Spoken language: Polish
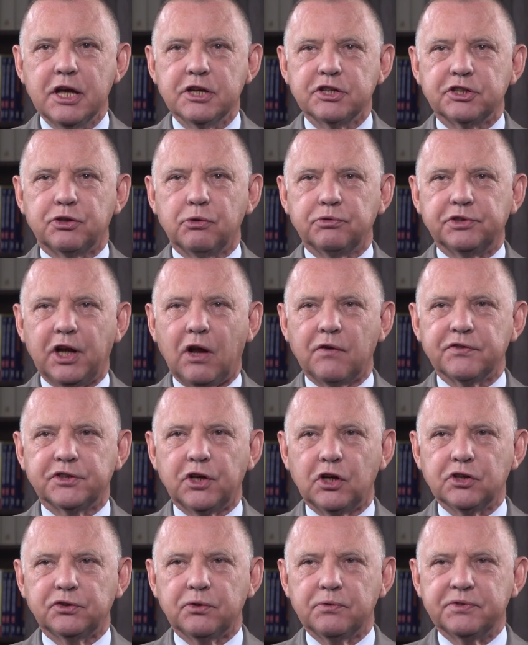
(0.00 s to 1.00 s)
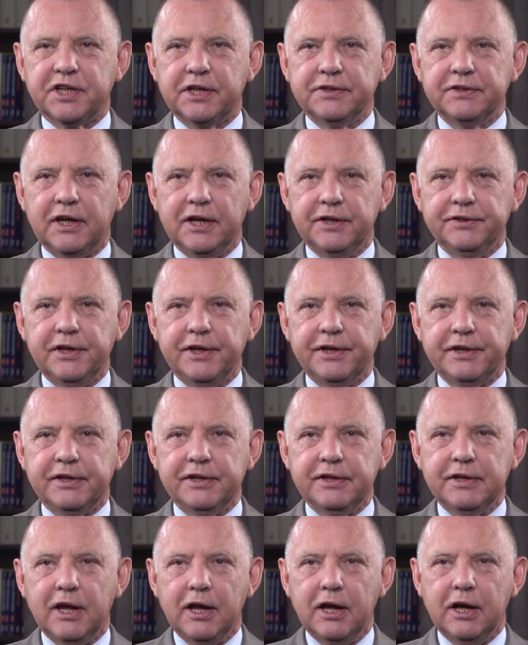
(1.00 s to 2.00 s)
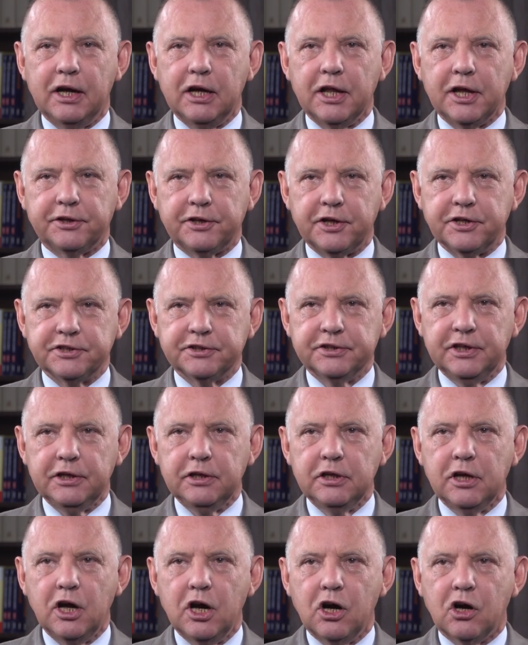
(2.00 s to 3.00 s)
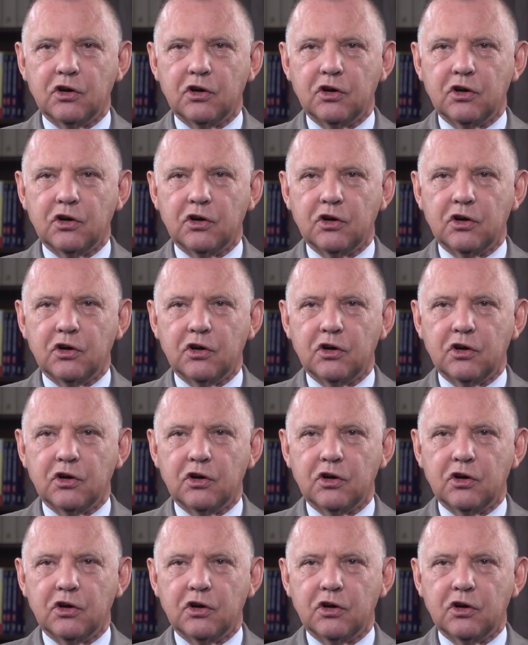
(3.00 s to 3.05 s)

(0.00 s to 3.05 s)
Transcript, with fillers: z dużego wzrostu cen energii elektrycznej